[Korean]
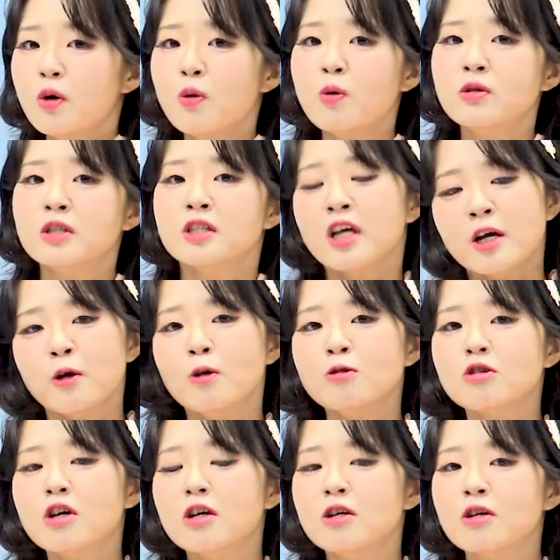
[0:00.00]
어, 혹시 새로운
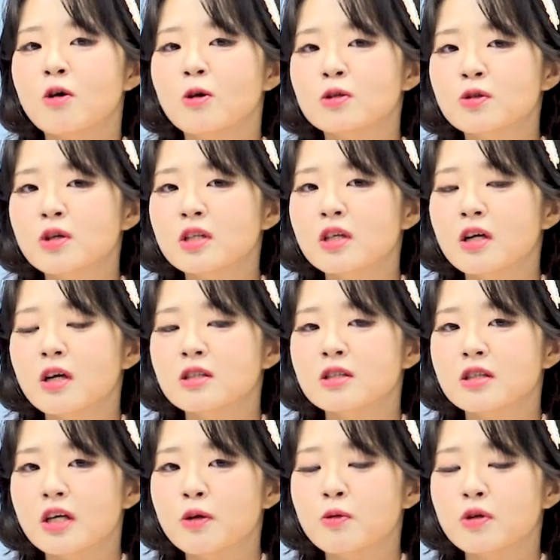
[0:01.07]
국가를
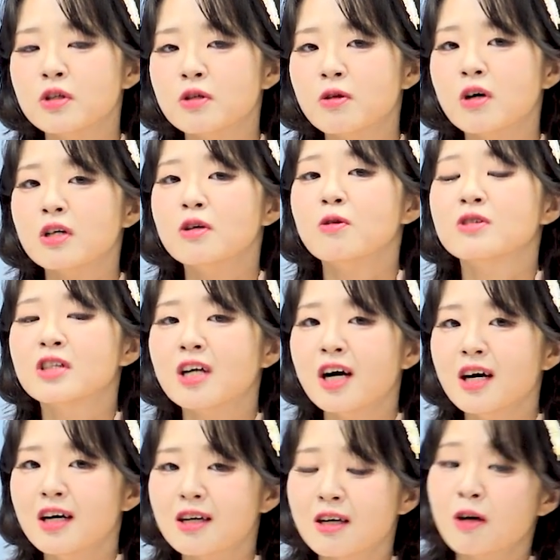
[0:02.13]
건설했다라는 내용이 들어가는
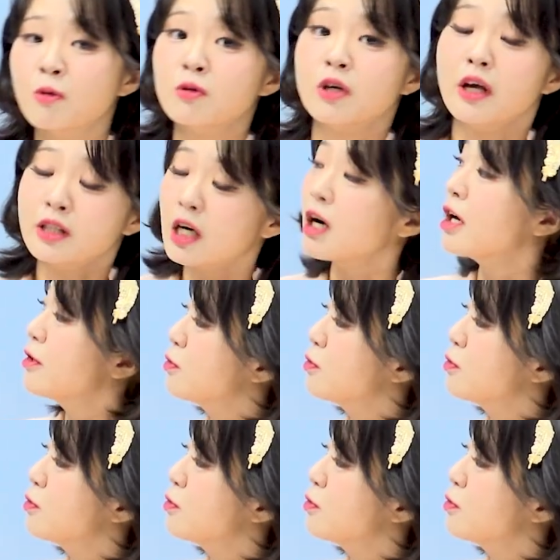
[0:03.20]
것일까? 라고 예상을 할